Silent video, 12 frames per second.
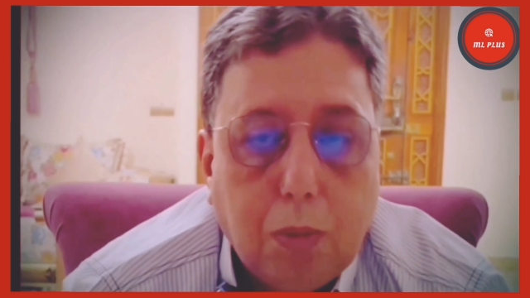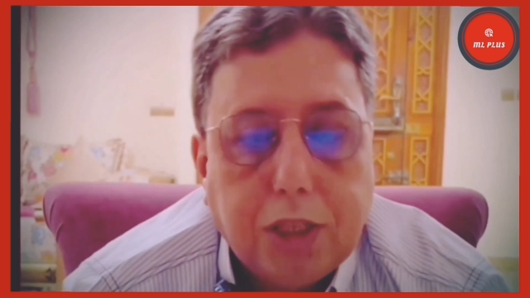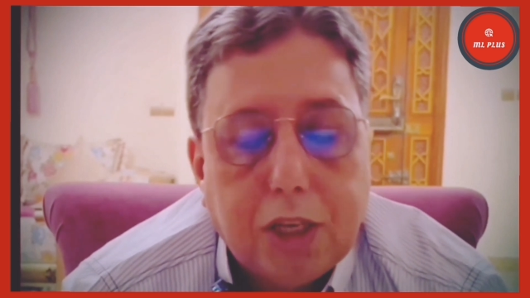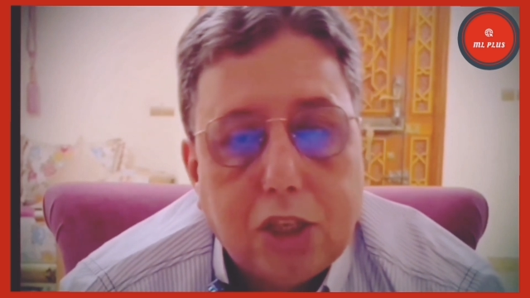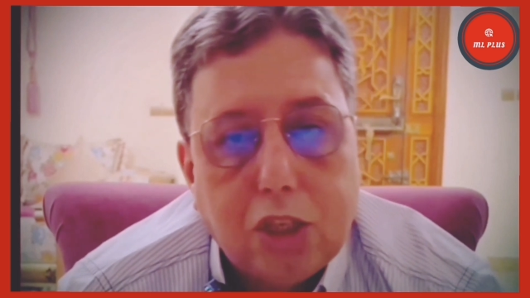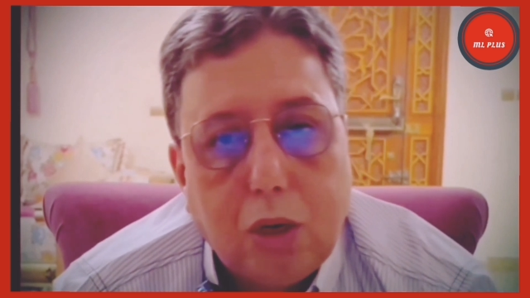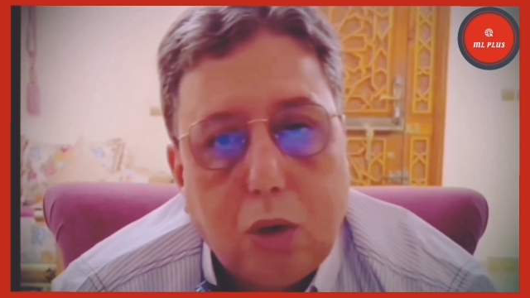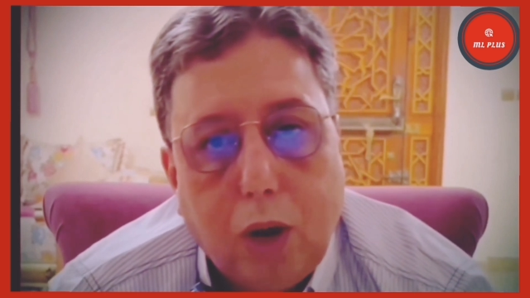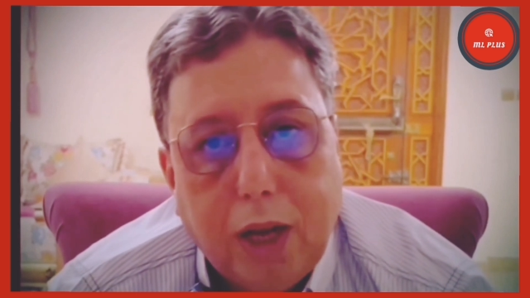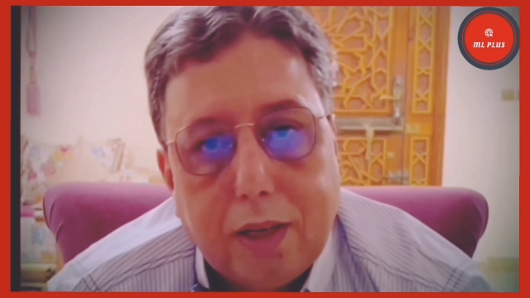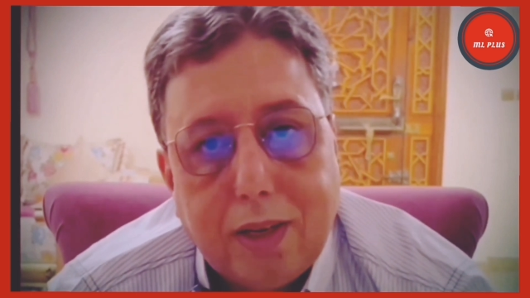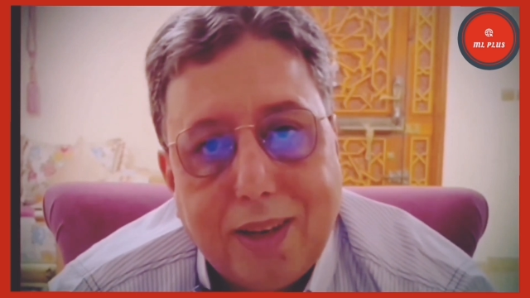محتاجين
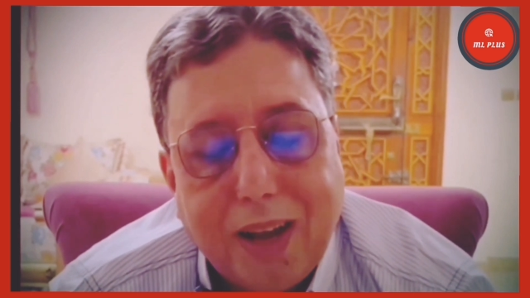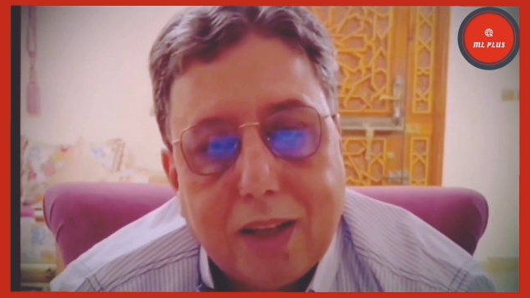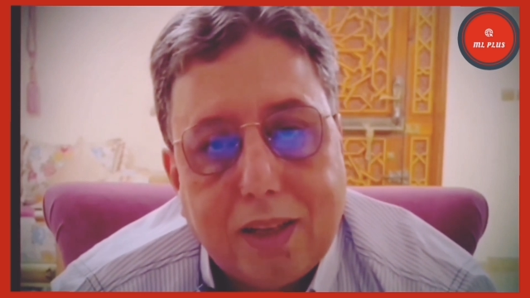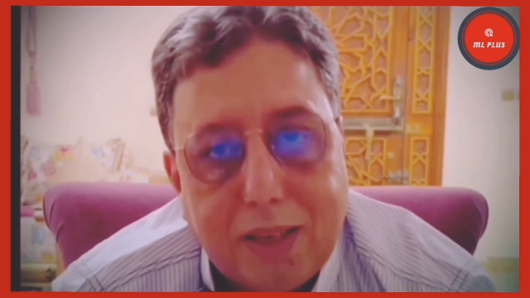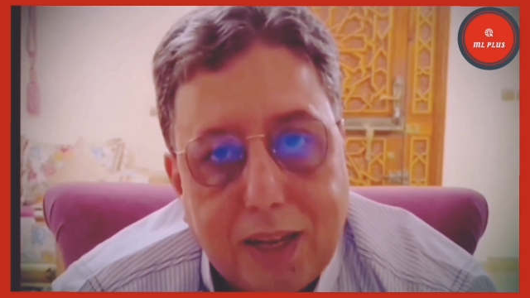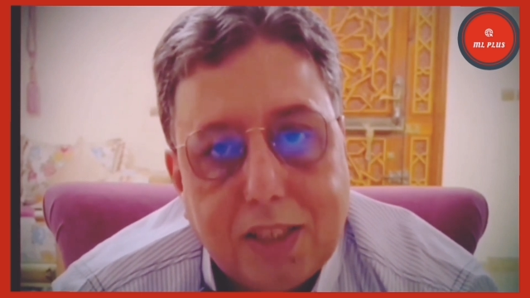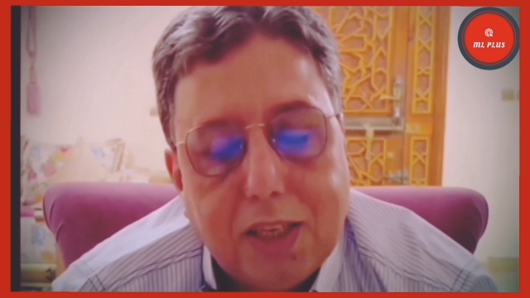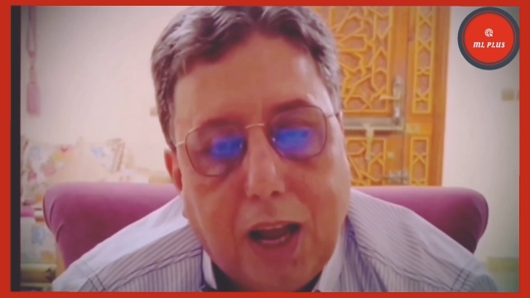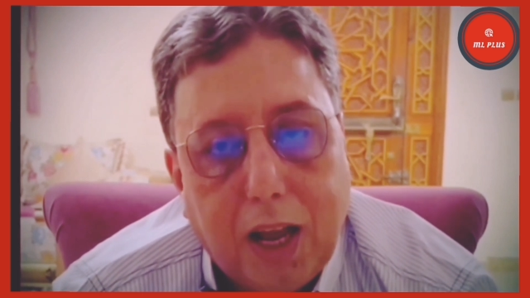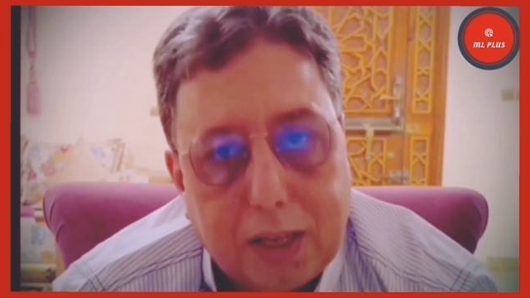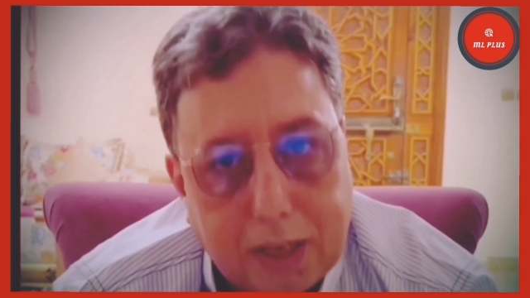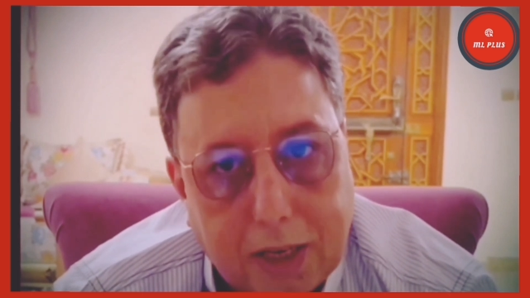لواحد النقد
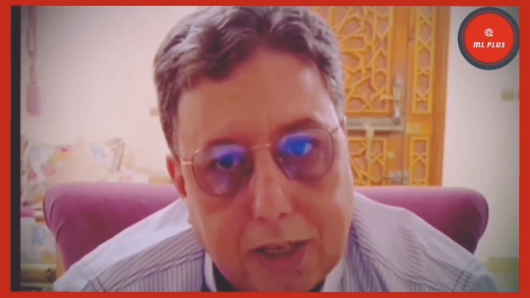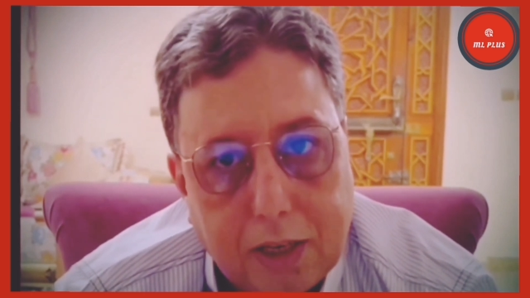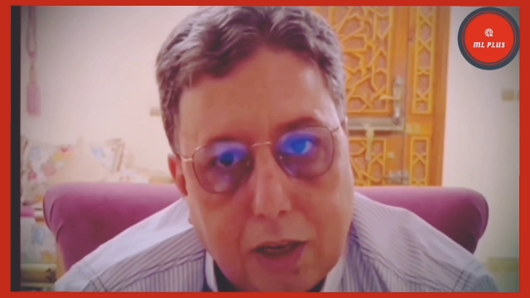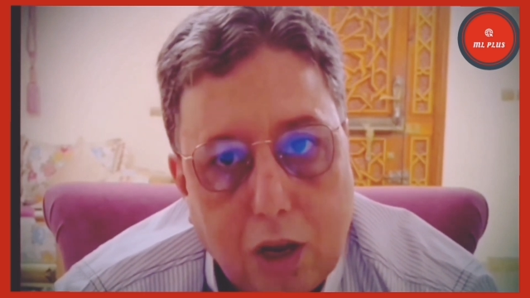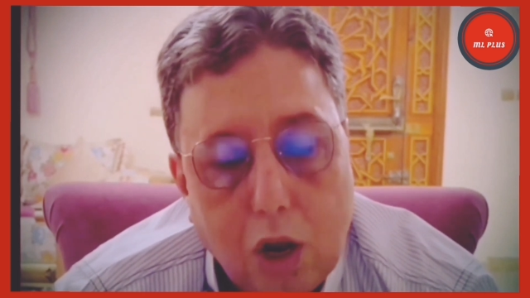ذاتي حقيقي